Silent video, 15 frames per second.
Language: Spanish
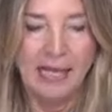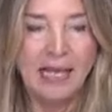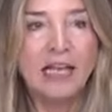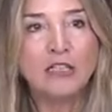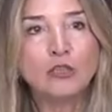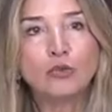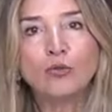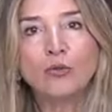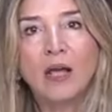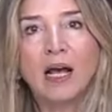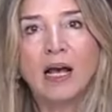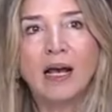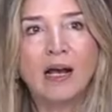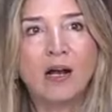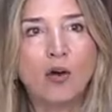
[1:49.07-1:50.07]
Es
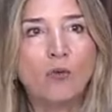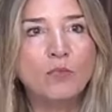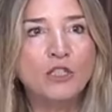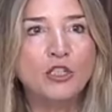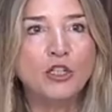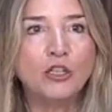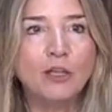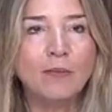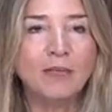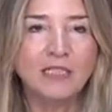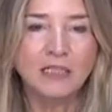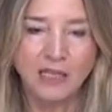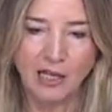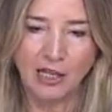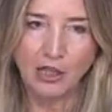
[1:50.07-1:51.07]
una comisión de
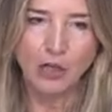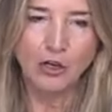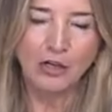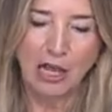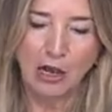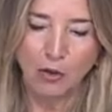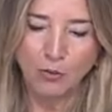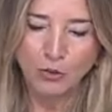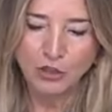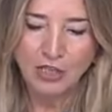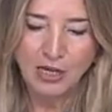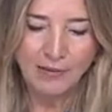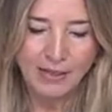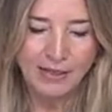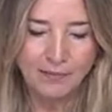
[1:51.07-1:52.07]
investigación que, como
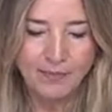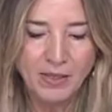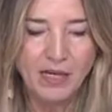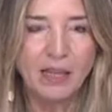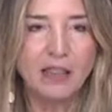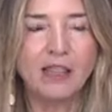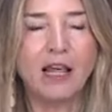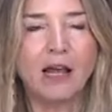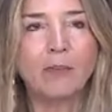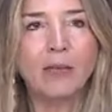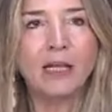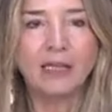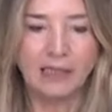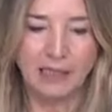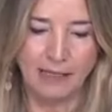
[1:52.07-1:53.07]
saben,
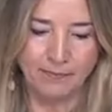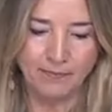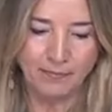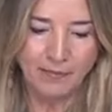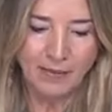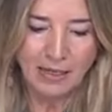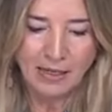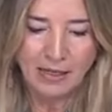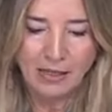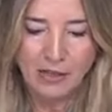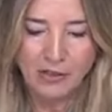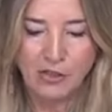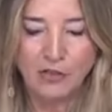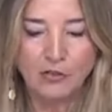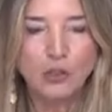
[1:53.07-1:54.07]
inicialmente
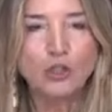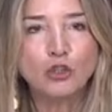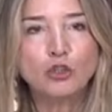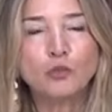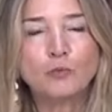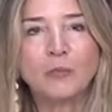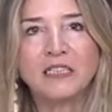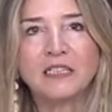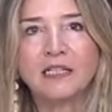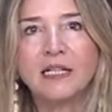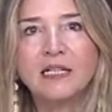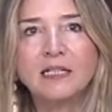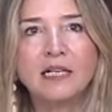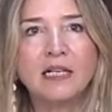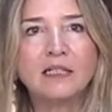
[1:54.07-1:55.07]
centró sus
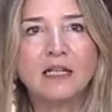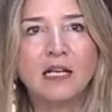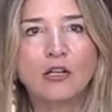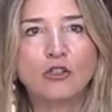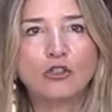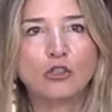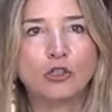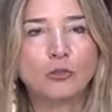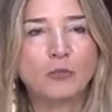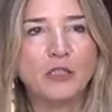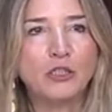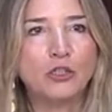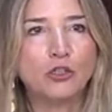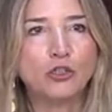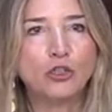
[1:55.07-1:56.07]
pesquisas en los
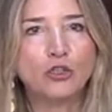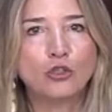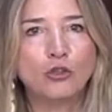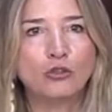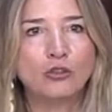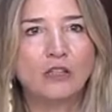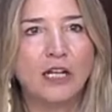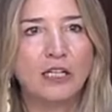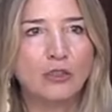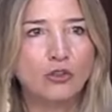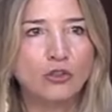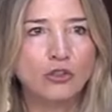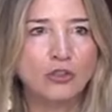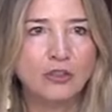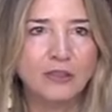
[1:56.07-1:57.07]
sospechosos
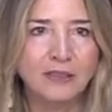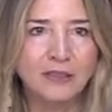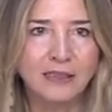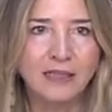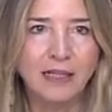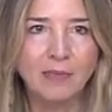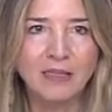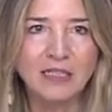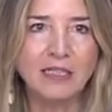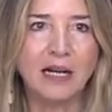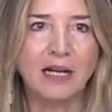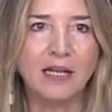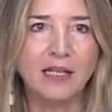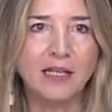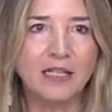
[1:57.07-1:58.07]
contratos de
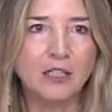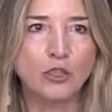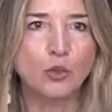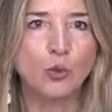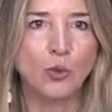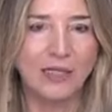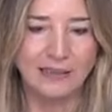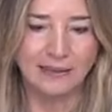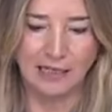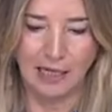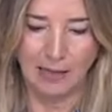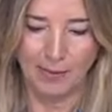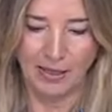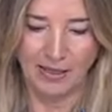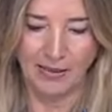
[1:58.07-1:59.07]
mascarillas durante
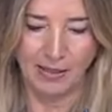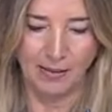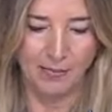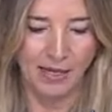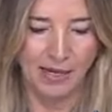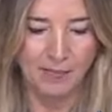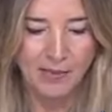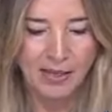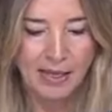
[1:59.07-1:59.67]
la pandemia